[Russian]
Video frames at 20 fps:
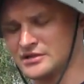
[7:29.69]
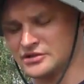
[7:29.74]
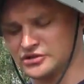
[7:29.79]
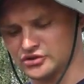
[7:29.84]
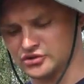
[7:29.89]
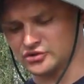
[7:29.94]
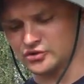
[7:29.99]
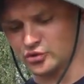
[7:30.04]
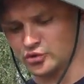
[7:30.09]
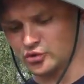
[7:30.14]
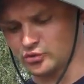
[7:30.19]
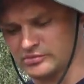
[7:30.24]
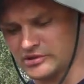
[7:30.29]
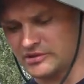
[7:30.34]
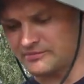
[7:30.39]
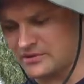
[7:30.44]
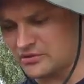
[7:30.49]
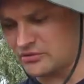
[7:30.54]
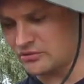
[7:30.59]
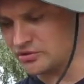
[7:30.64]
600
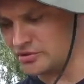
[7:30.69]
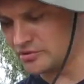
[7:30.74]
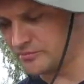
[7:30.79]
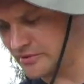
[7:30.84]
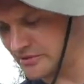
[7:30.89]
рублей погодный